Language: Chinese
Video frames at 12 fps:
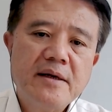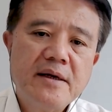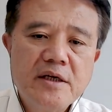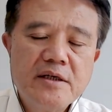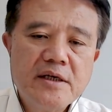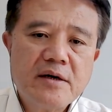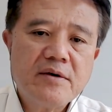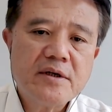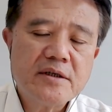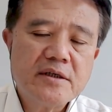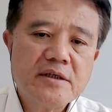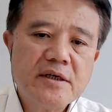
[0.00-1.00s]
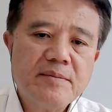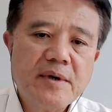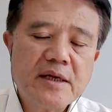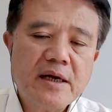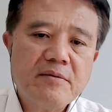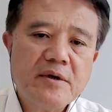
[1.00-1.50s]
约定交款的时间
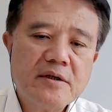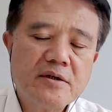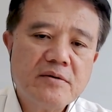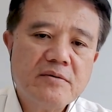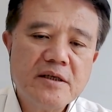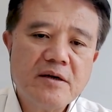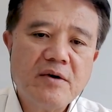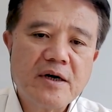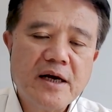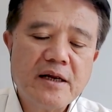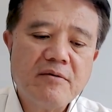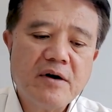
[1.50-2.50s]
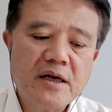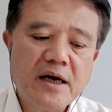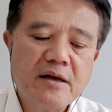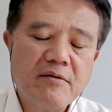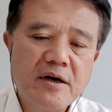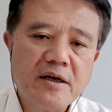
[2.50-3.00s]
嘛，他会指示你往哪里，往
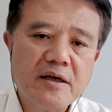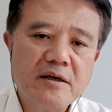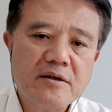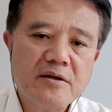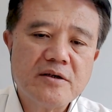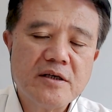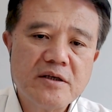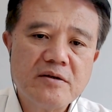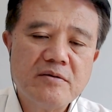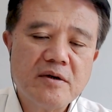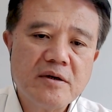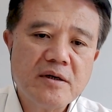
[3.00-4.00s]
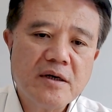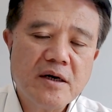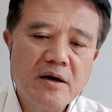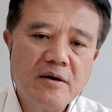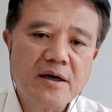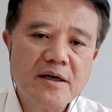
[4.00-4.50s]
哪里，往里就结束了。
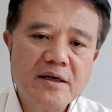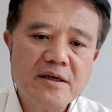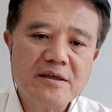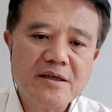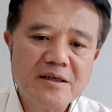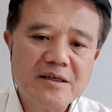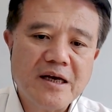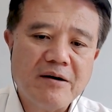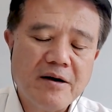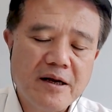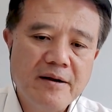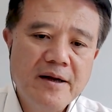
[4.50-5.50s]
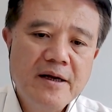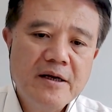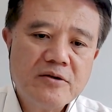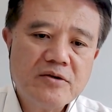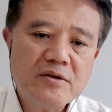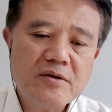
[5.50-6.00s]
我给你整下了，
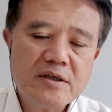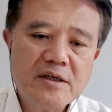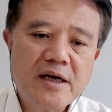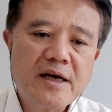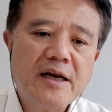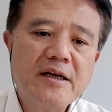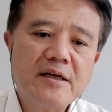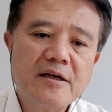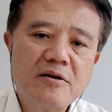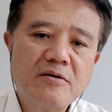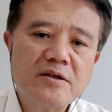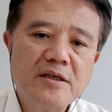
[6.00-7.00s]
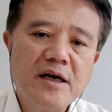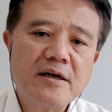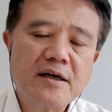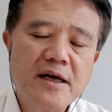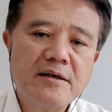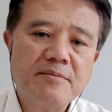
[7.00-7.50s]
最主要是要看你的动
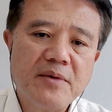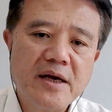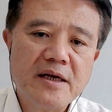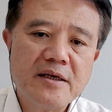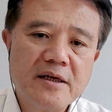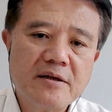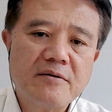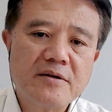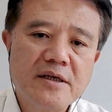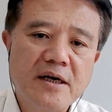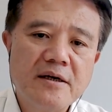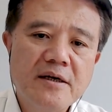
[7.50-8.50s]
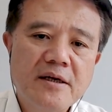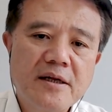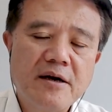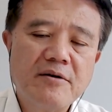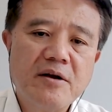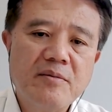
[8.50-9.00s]
向，看被害人的动向，
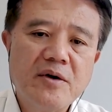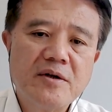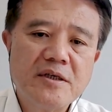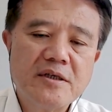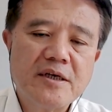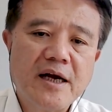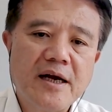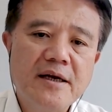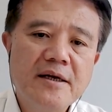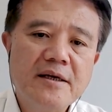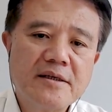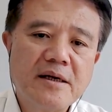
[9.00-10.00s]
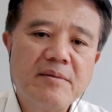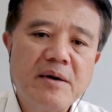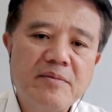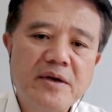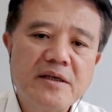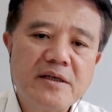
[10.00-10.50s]
到底有没有警察在
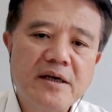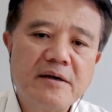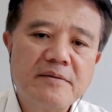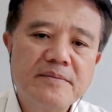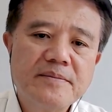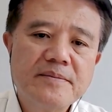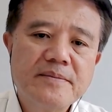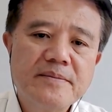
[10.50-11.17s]
旁边这样。